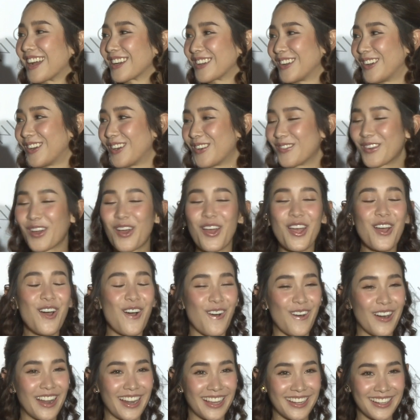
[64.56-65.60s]
งเนาะไม่ค่อยข
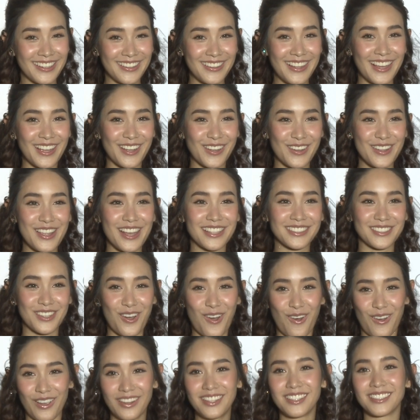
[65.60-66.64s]
ออะไร เท่าไหร่ก็อยากจะ
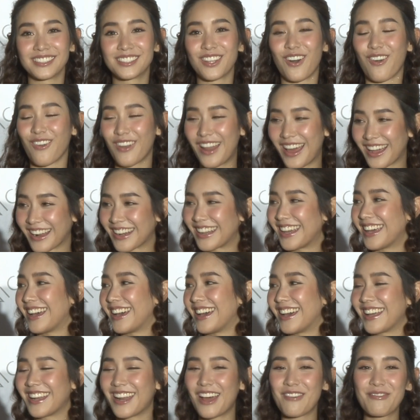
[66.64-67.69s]
ขอ ให้ถึงสองหลักนะ
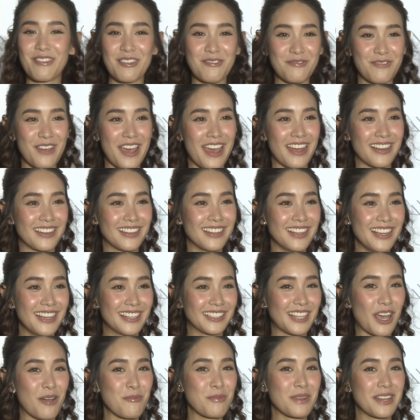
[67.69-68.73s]
คะถ้าแฟ
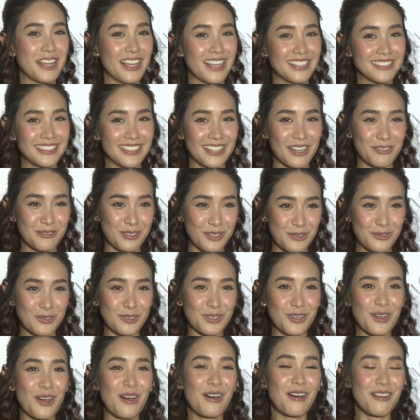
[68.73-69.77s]
นๆทั้งประเทศสนับสนุ
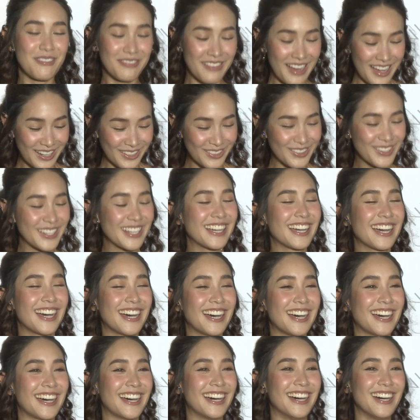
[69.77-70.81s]
นก็ ฝาก ด้วยนะ
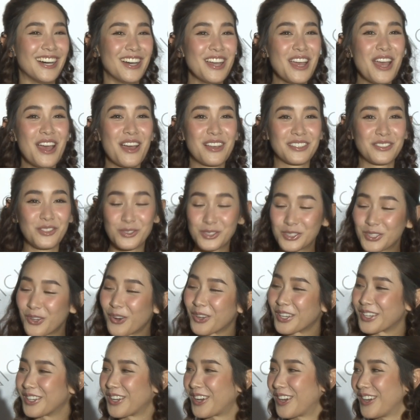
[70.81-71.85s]
คะ ดูส
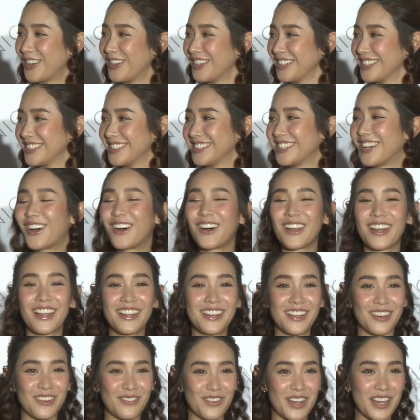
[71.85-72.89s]
ดเนาะเนาะแล้
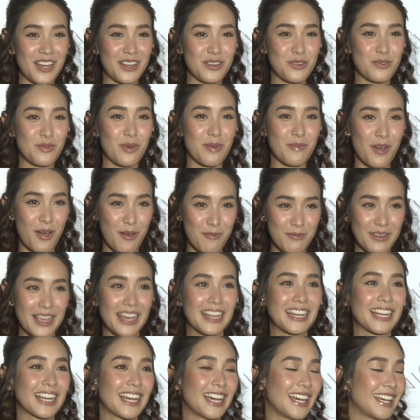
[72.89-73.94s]
วเดี๋ยวมาดูพร้อมๆ
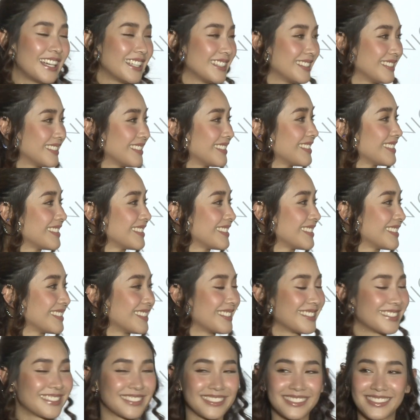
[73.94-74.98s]
กันค่ะแต่คุณ
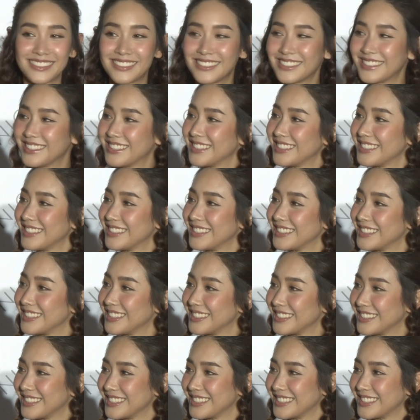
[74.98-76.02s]
หมอหดและค่อ
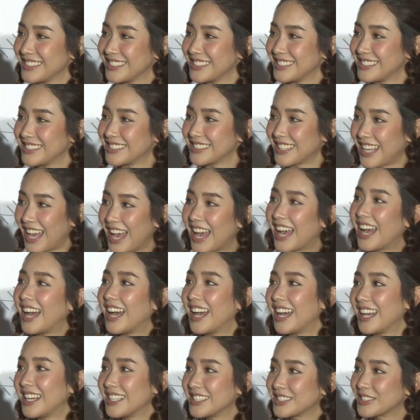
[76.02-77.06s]
นข้างแรงค่ะ
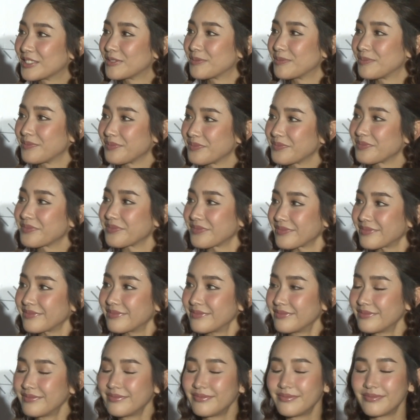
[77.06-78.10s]
ตัวสำหรับเราที่ี
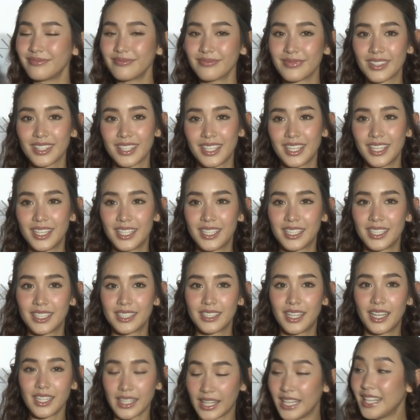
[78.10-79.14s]

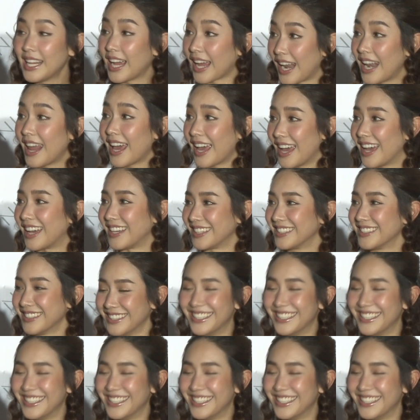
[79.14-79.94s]
เออคิดอย่างนั้นแหละค่ะ